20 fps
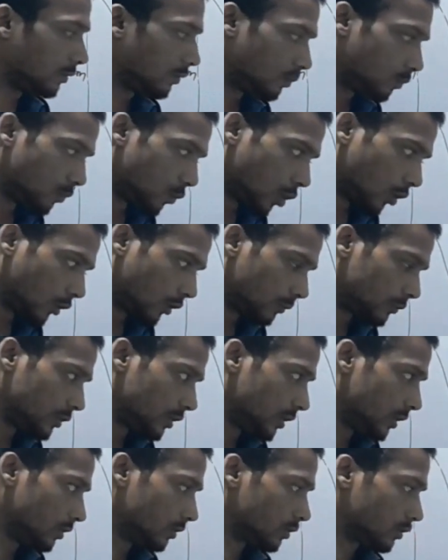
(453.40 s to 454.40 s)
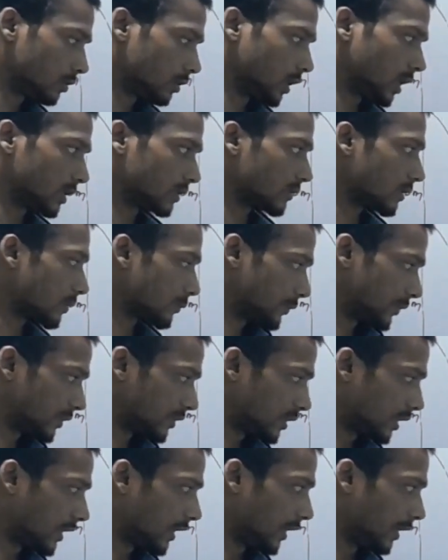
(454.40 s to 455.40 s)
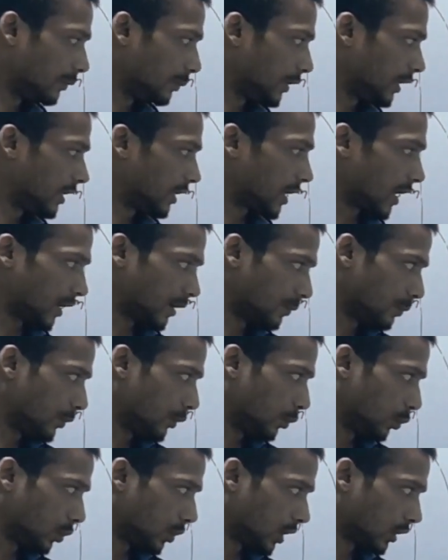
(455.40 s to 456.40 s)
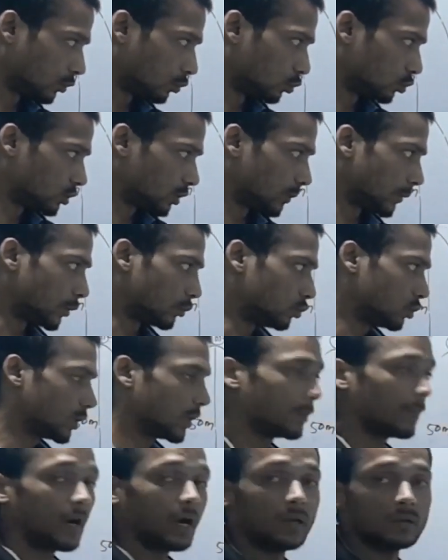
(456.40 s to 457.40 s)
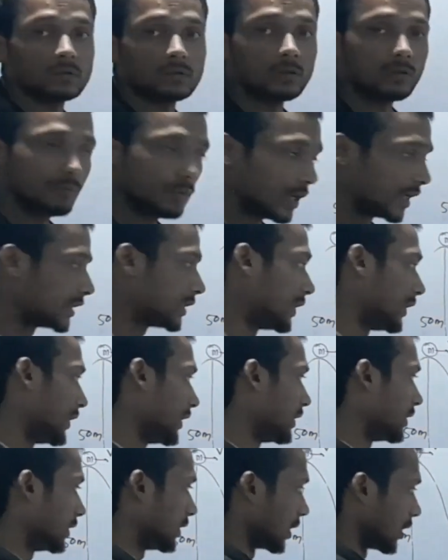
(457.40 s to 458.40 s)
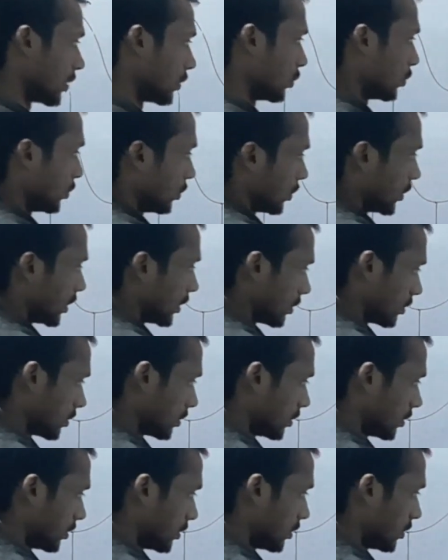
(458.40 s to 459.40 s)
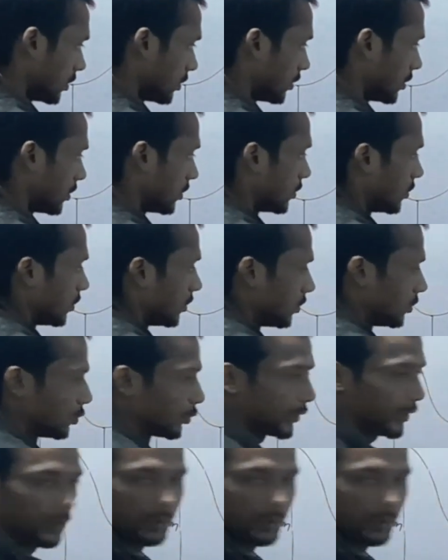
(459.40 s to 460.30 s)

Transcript: बॉटम से या सरफेस से 10 मीटर हाइट पे होगा तो उस समय उसके पास वेलासिटी कितना होगा ओके